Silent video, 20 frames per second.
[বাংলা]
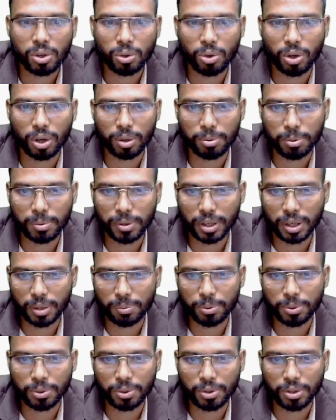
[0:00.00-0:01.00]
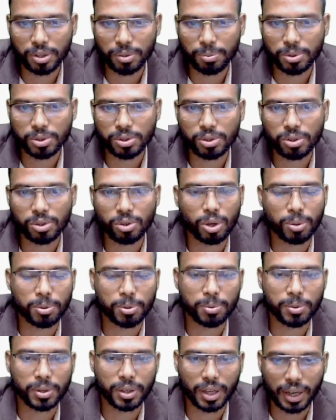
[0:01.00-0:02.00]
খ বিভাগে পনেরোটি প্রশ্ন গ
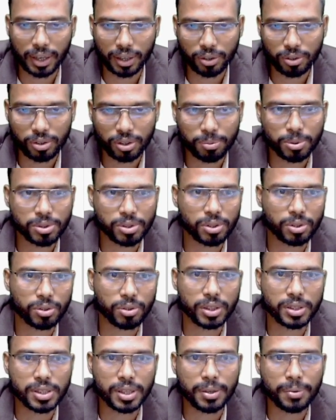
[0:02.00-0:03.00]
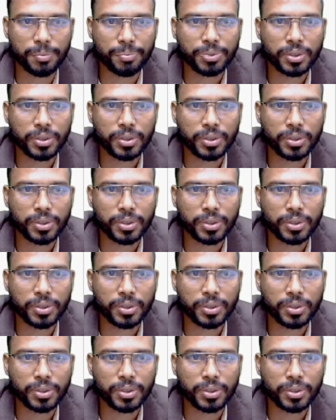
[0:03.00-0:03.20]
বিভাগে এগারোটি প্রশ্ন রয়েছে